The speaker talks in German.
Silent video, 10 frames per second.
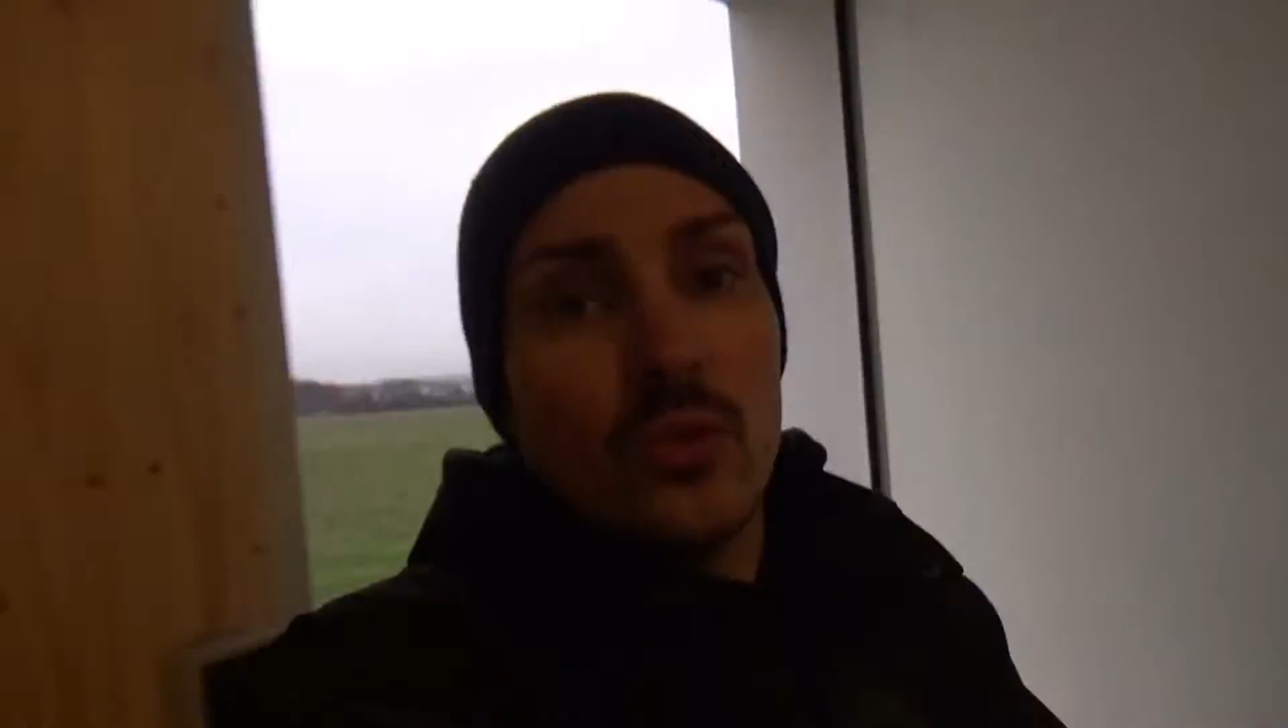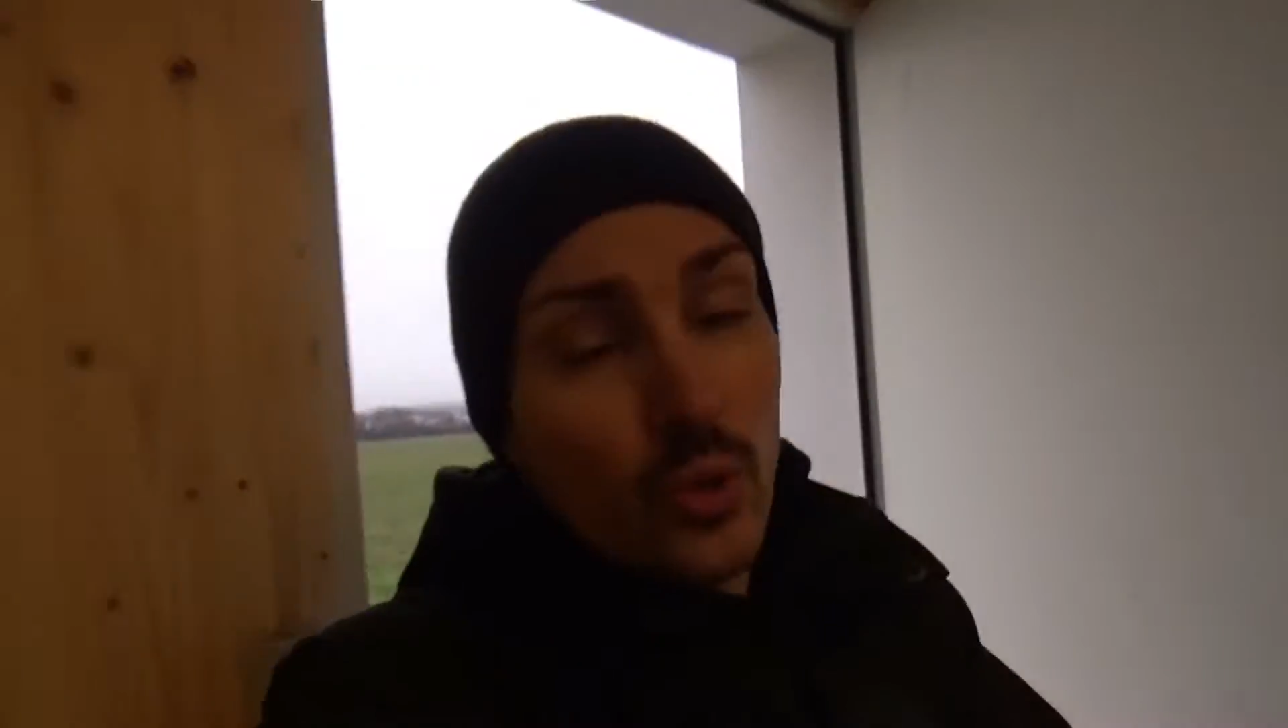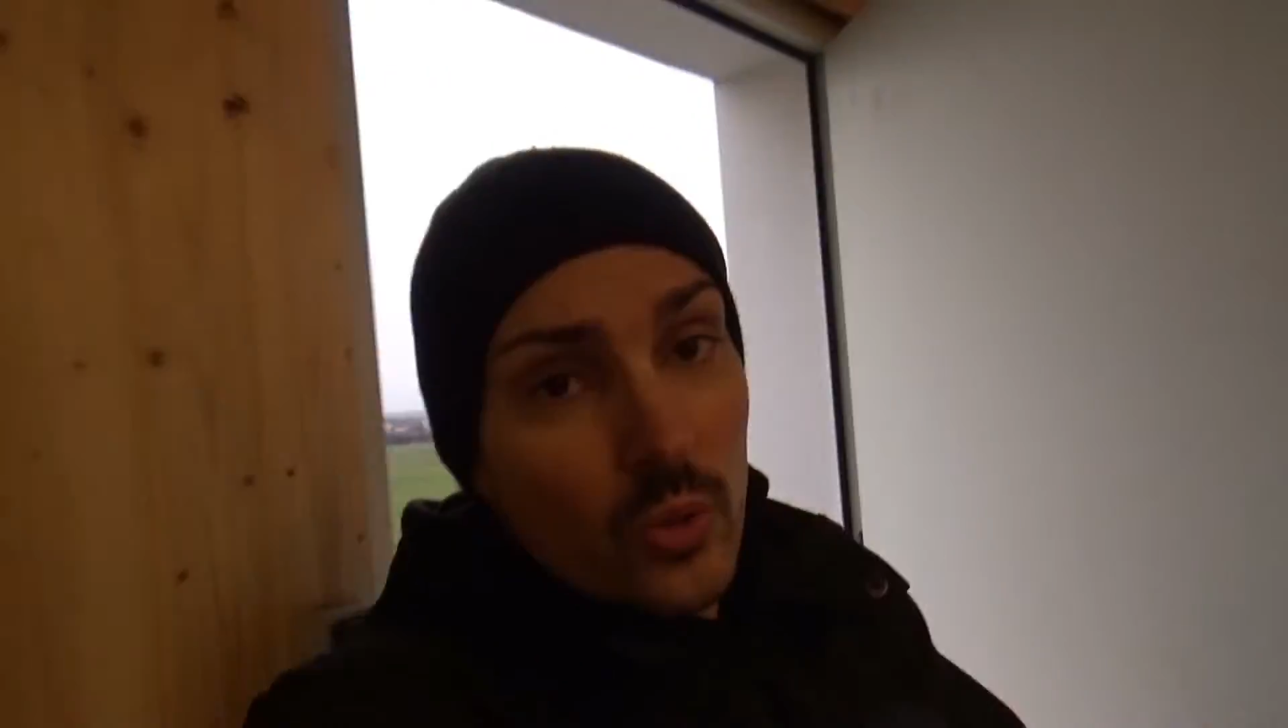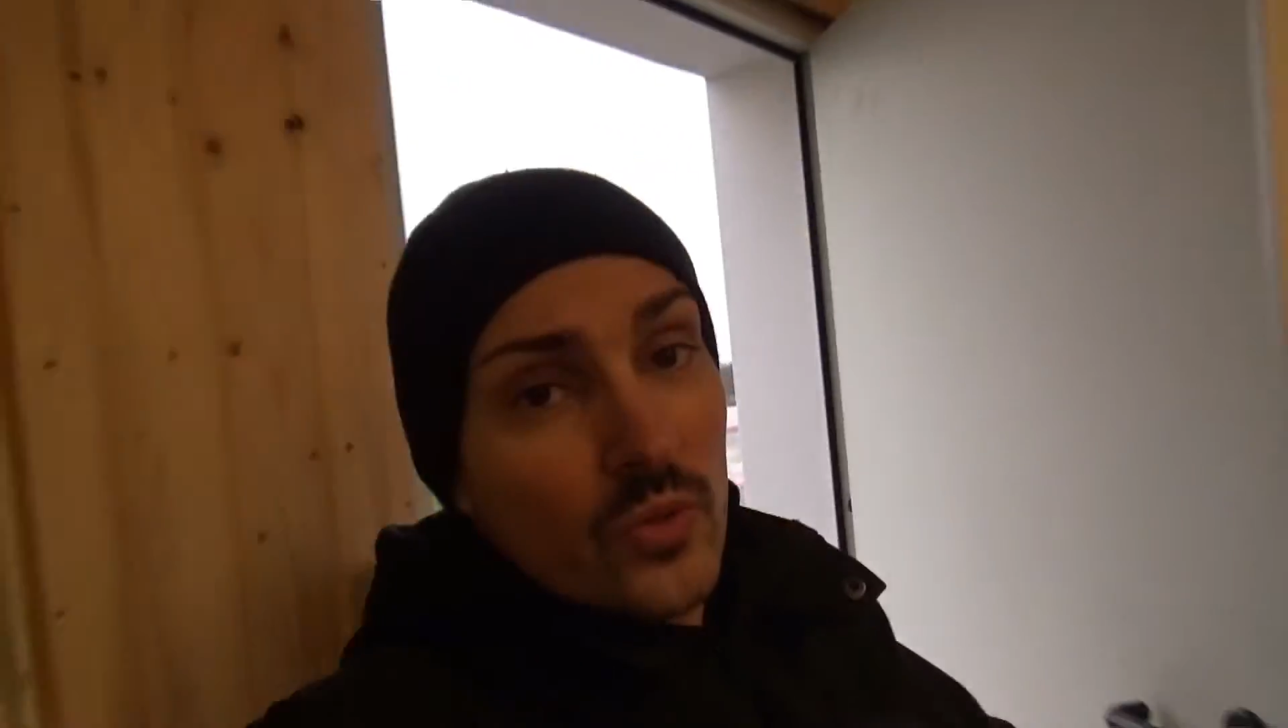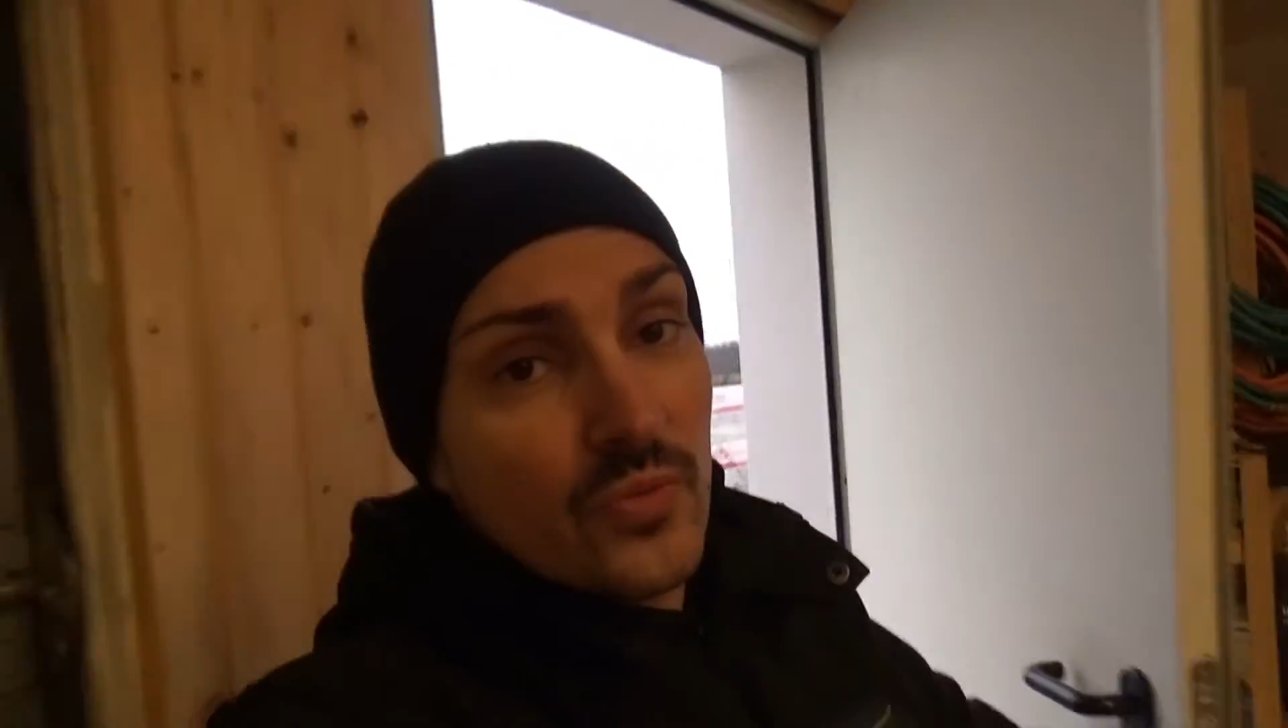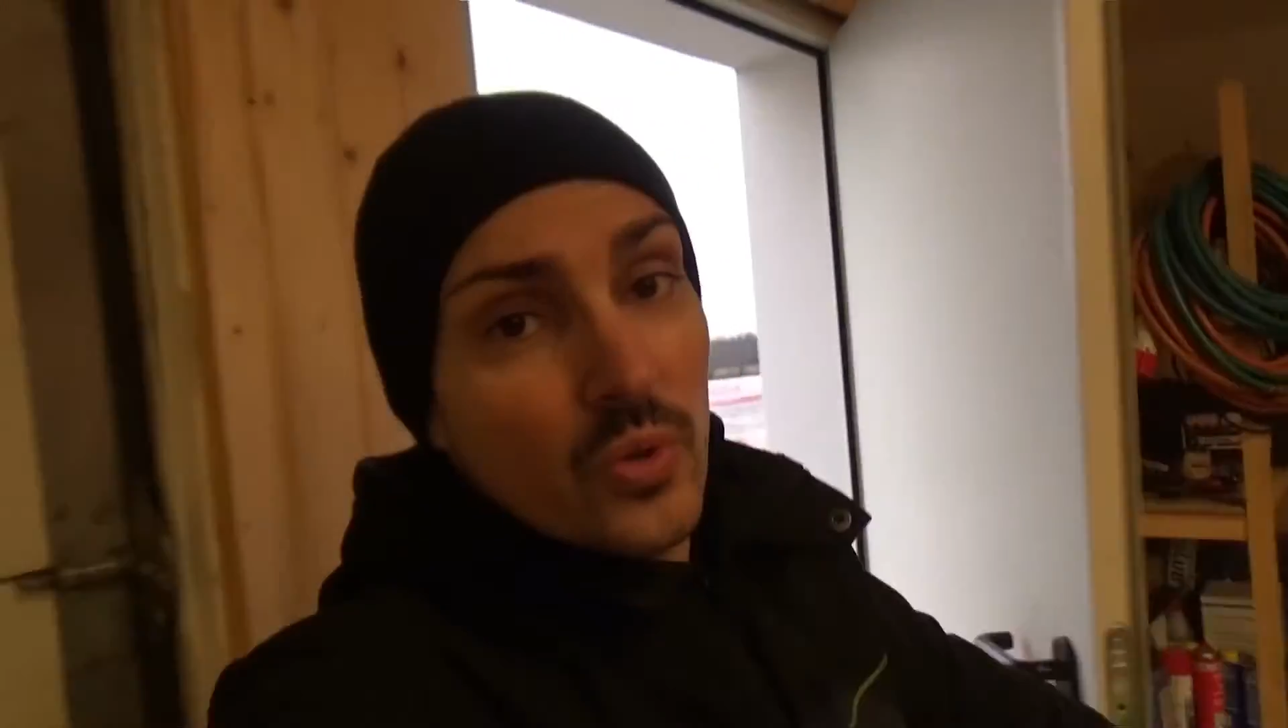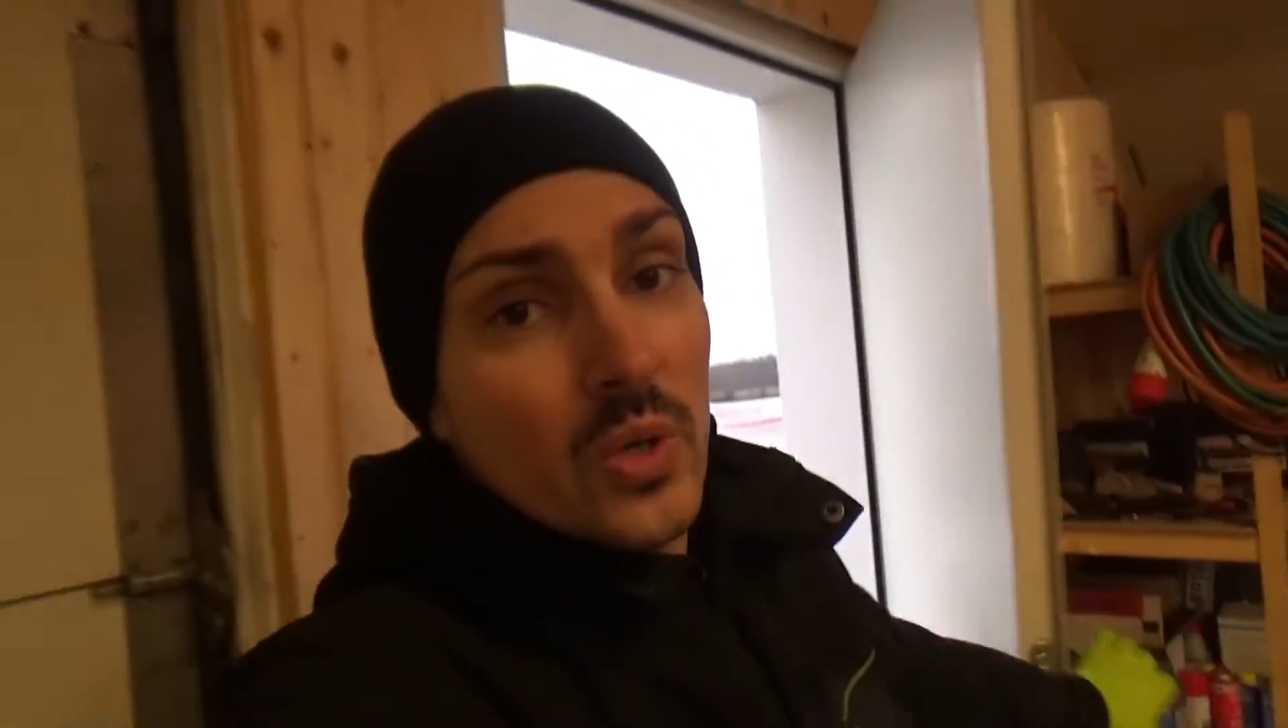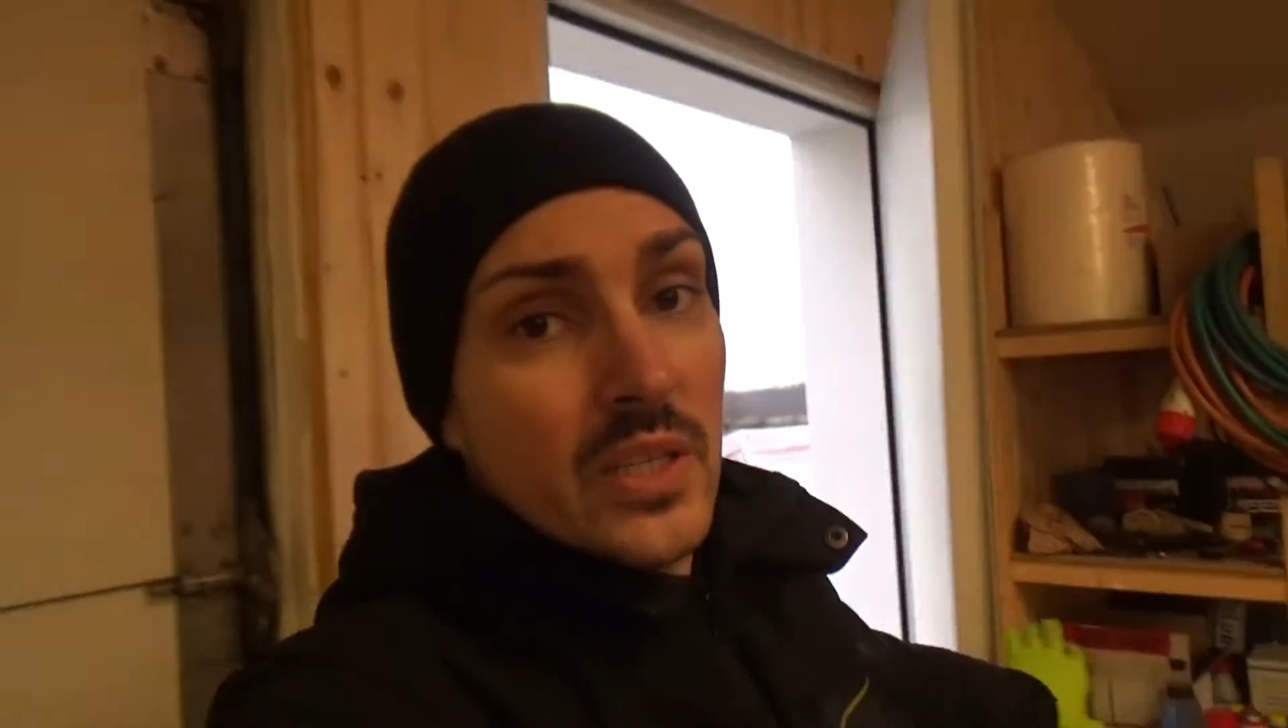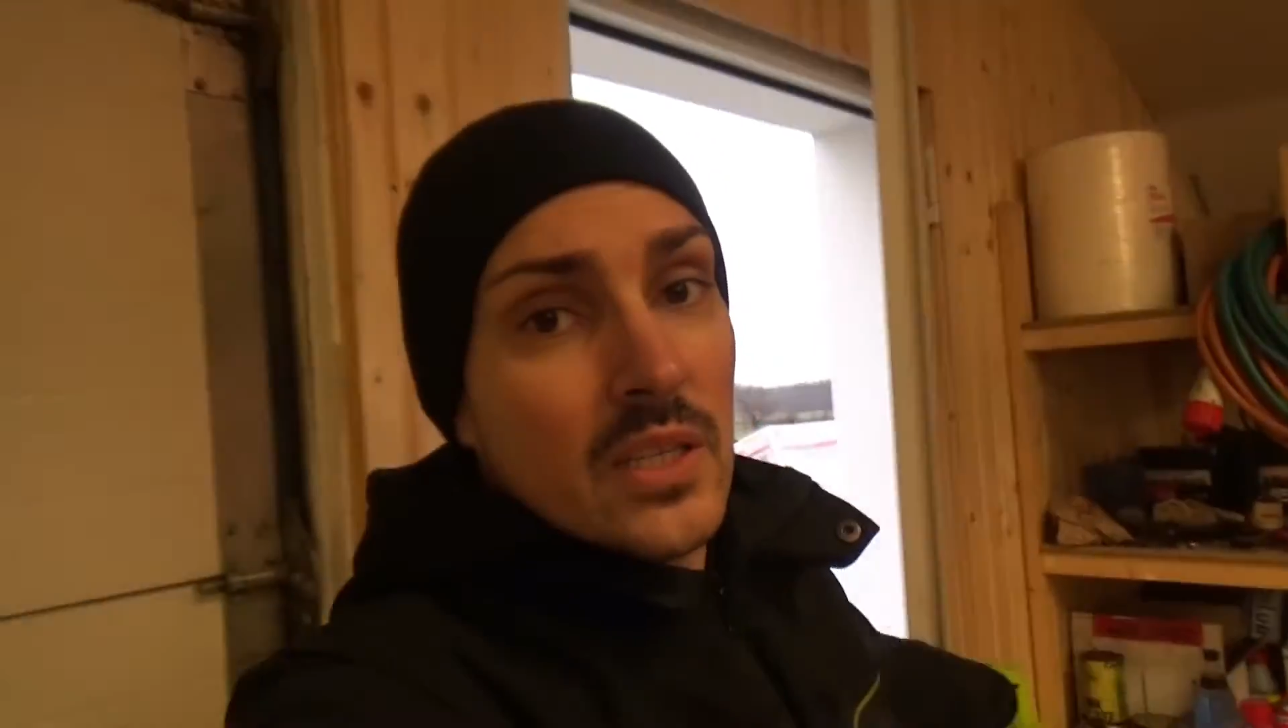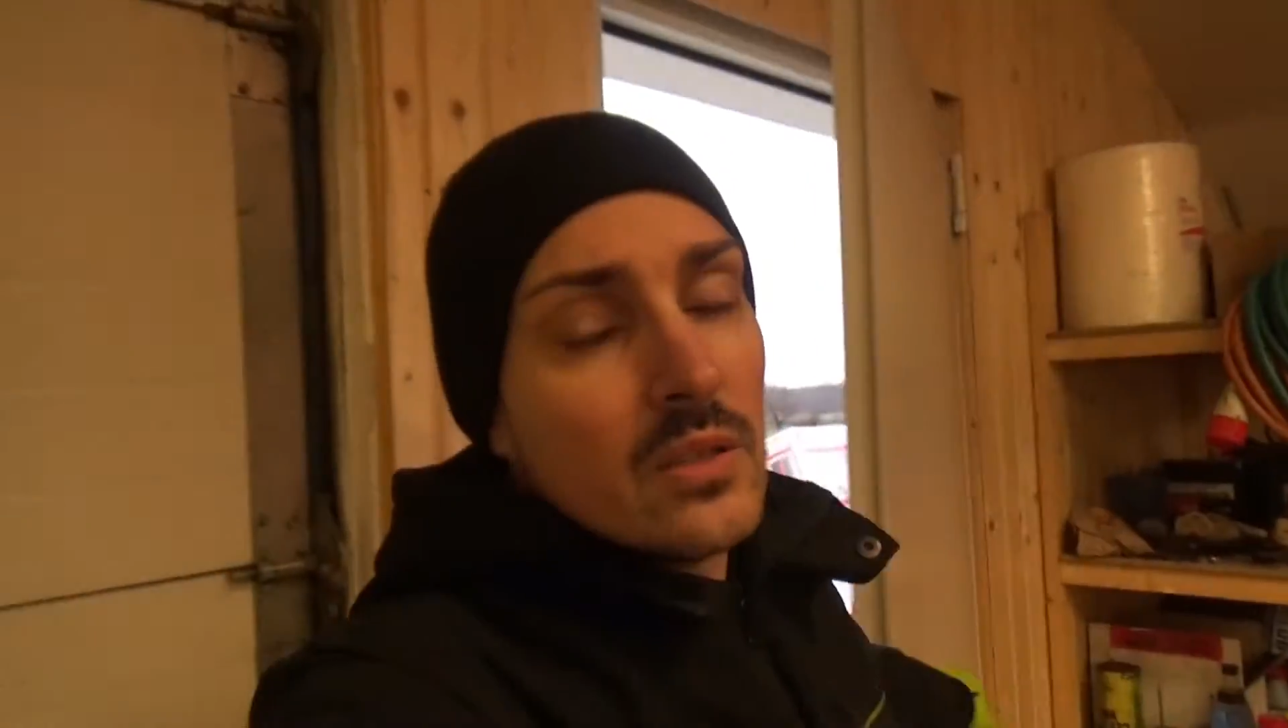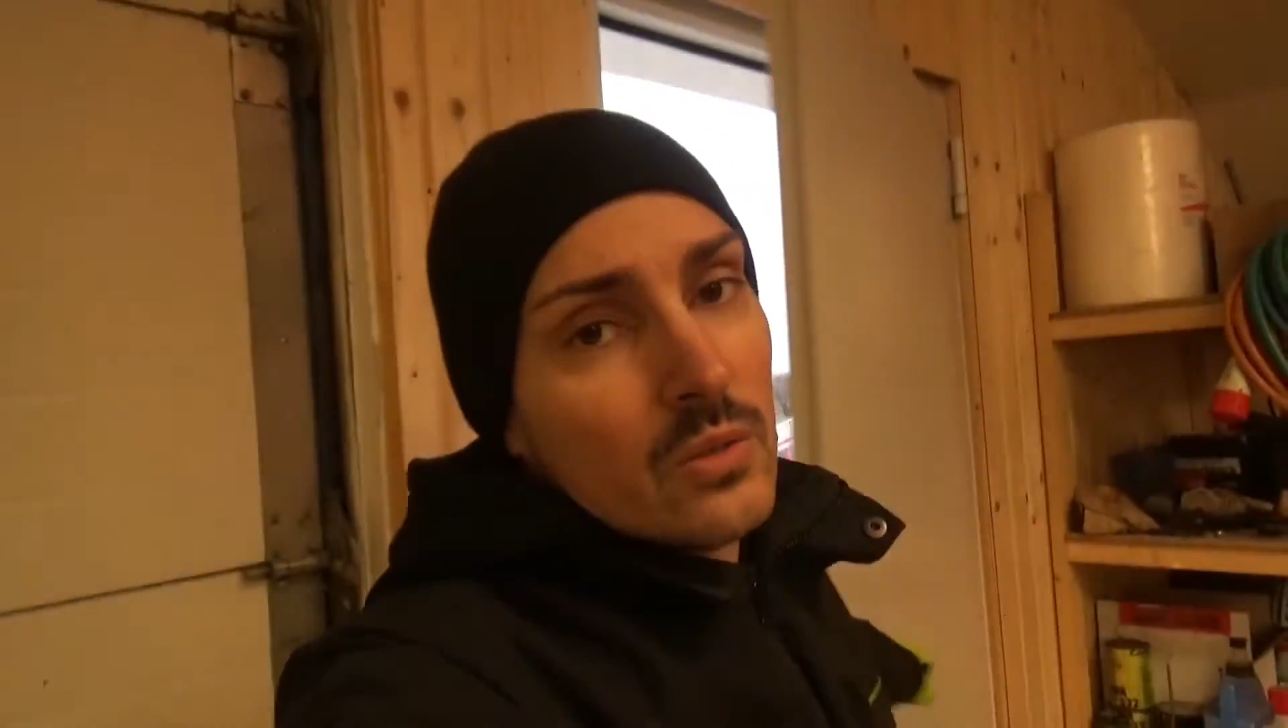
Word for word: Tönungsfolie